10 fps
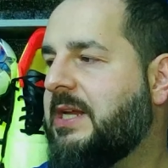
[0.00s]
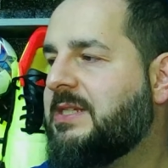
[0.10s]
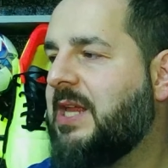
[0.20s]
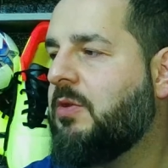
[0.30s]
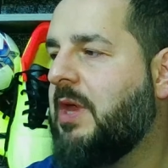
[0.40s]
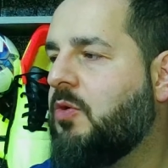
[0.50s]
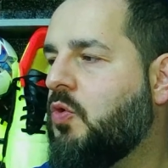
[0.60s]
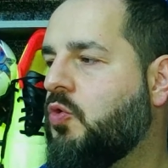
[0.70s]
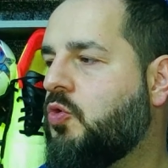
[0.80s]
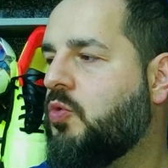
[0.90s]
stato dato
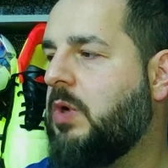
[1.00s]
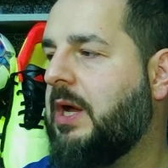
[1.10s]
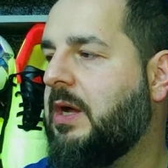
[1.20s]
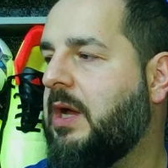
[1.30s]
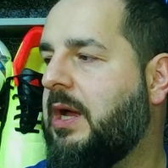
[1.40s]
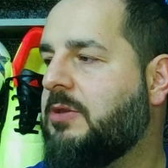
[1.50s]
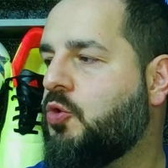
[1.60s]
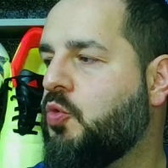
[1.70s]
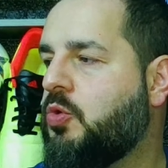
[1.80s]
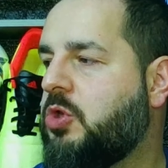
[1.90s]
con, a, a,
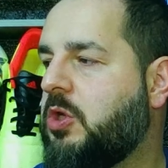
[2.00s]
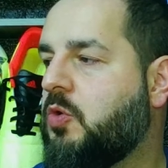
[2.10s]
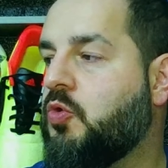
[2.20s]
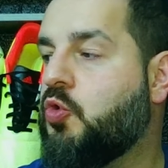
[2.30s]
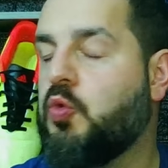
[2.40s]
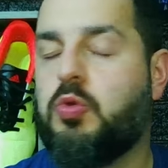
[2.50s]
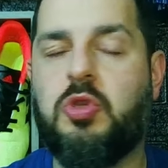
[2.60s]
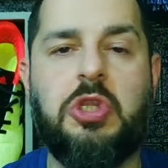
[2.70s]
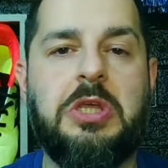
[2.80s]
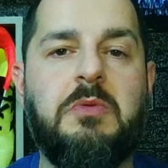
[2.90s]
tutti, con
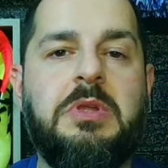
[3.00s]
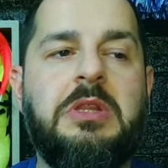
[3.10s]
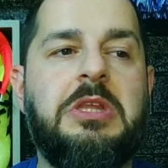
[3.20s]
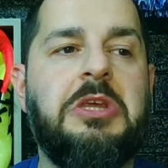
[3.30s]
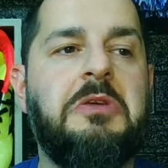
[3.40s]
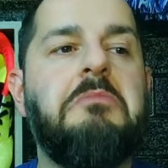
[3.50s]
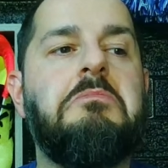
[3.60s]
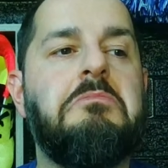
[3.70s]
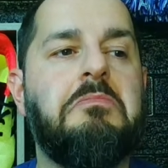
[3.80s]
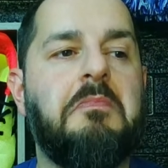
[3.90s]
tutti, quindi
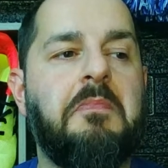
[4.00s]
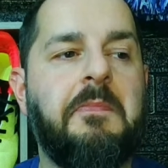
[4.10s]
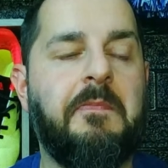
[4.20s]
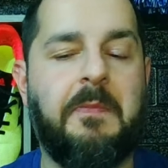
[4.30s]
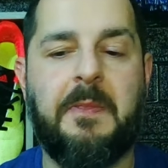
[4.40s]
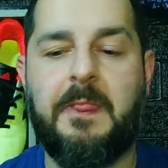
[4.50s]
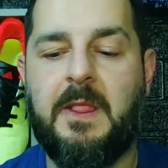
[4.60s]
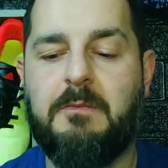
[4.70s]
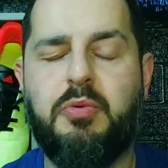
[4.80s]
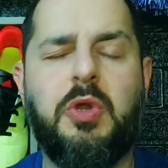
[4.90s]

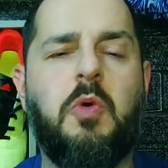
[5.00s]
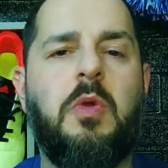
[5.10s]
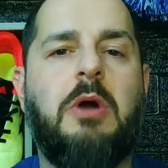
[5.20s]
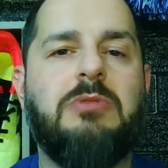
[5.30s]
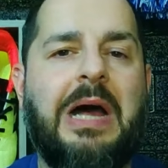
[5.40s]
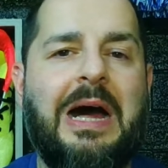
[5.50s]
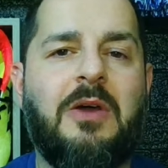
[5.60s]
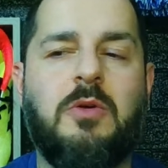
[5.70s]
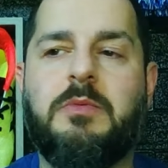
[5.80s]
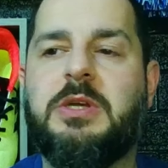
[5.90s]
pure con
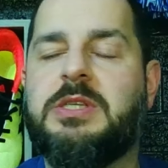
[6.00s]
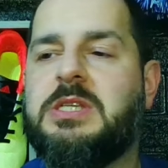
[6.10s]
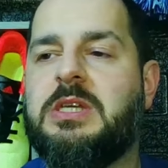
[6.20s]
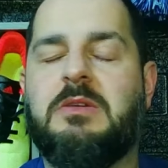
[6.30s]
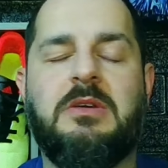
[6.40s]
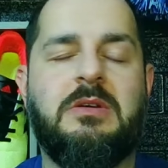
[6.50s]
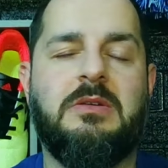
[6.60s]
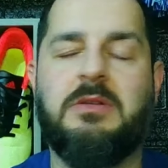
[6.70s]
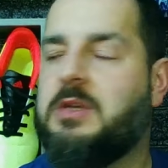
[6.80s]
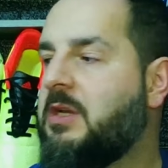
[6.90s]
Lautaro. Poi sì,
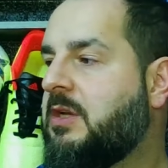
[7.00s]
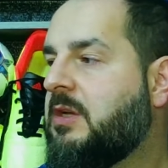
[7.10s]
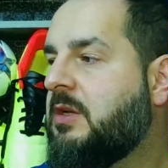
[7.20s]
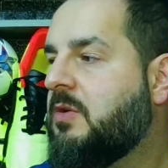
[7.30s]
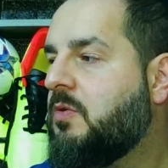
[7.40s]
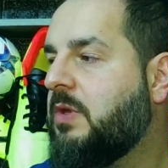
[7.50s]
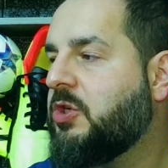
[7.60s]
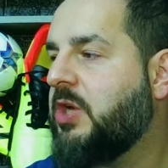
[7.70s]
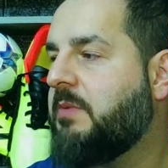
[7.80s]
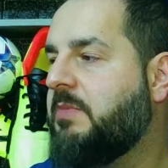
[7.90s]
con
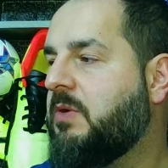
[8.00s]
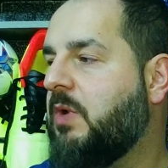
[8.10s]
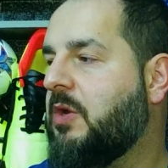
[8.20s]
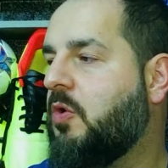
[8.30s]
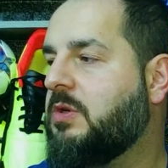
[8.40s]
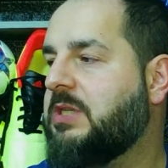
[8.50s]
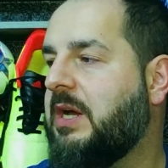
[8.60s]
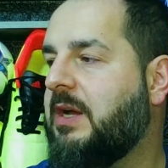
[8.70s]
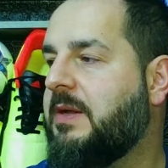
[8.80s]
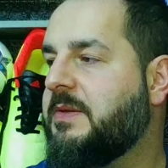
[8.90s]
Acerbi
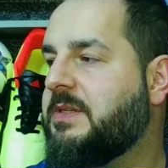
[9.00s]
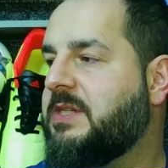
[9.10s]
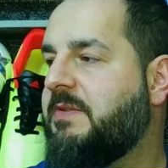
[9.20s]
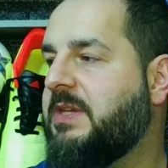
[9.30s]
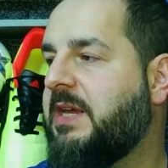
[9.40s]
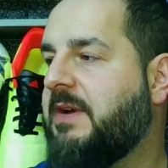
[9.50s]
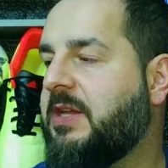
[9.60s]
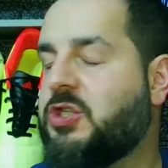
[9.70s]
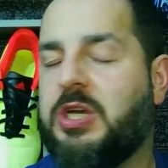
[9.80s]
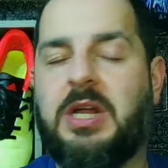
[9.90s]
qualcosa si vedeva che
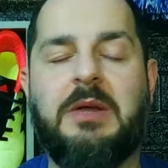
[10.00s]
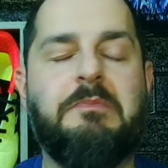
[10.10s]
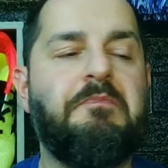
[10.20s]
c'era